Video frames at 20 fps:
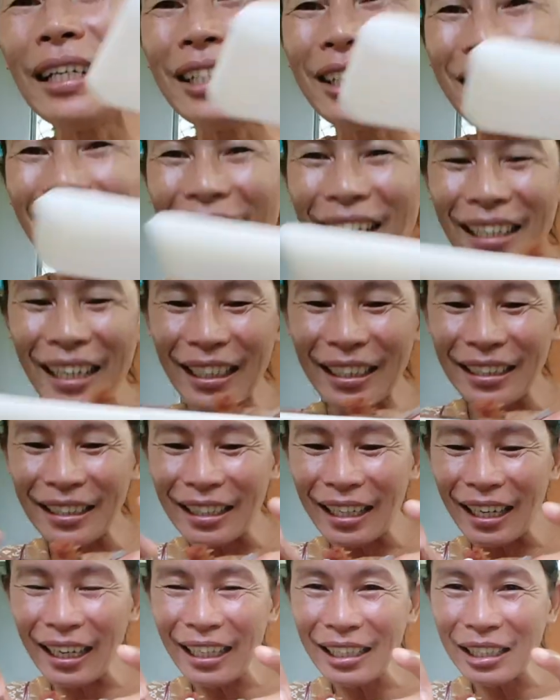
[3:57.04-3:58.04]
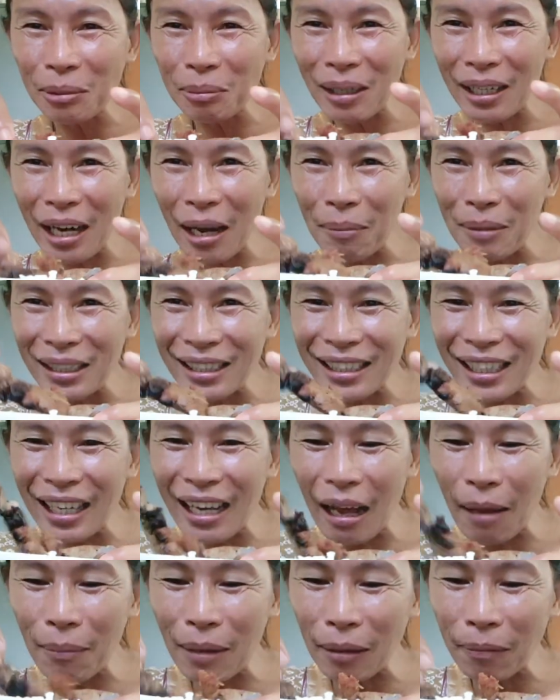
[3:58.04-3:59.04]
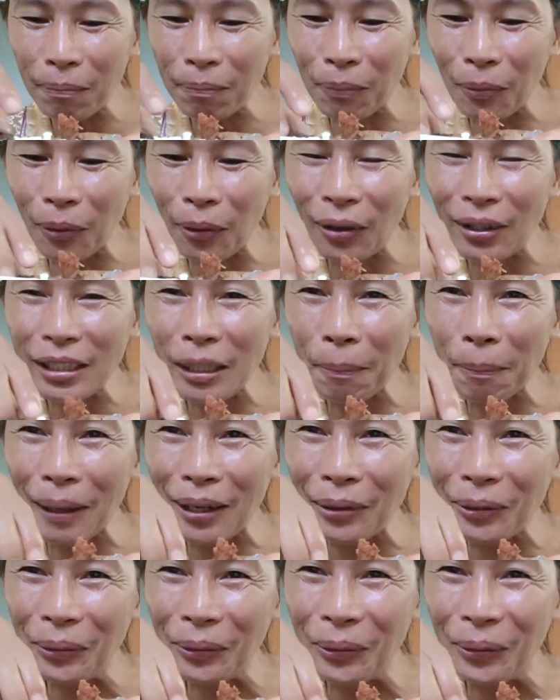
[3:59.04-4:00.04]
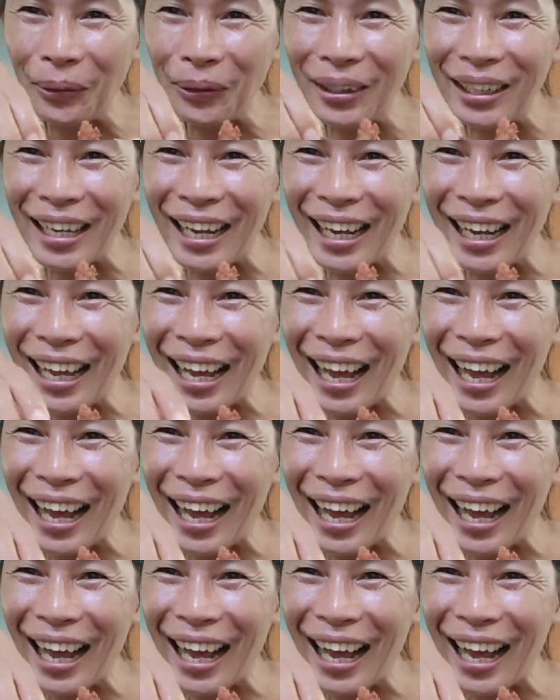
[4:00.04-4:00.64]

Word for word: so ayan guys, maraming salamat po sa panonood ng